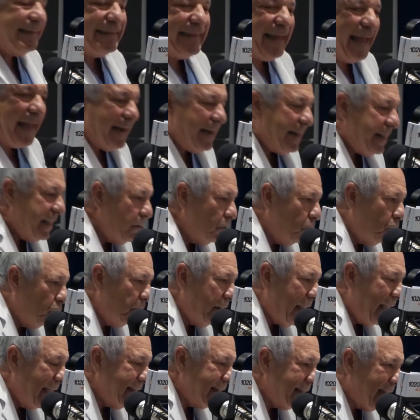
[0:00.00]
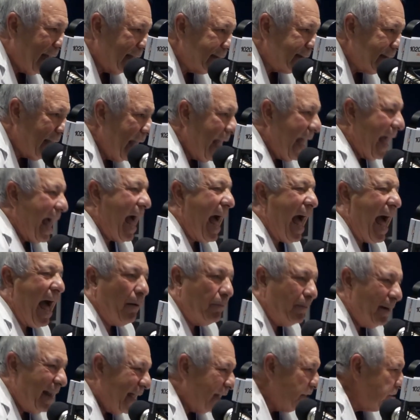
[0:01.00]
de ninguna edad a
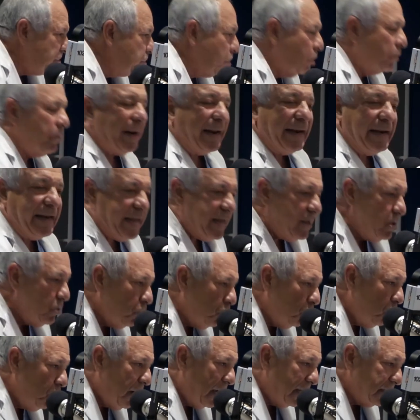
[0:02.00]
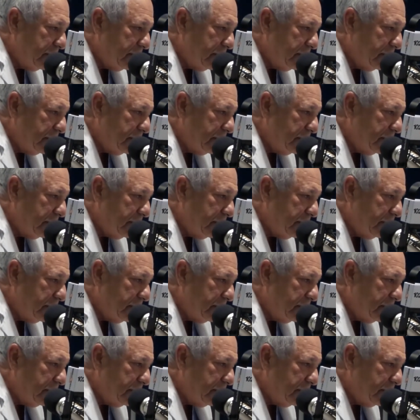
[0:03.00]
hablar sobre ningún